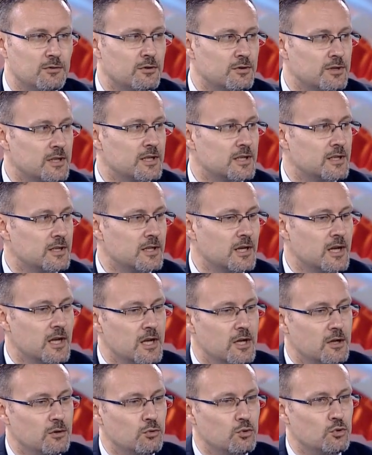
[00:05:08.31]
Oradaki
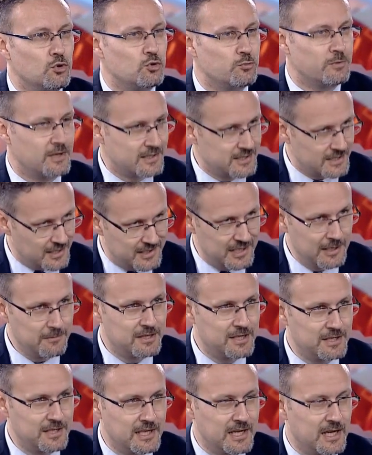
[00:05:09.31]
düşüş biraz daha
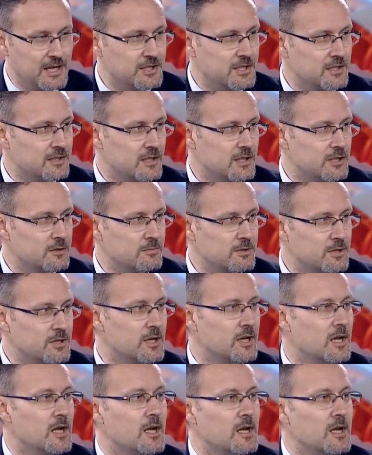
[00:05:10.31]
temkinli gerçekleşmiş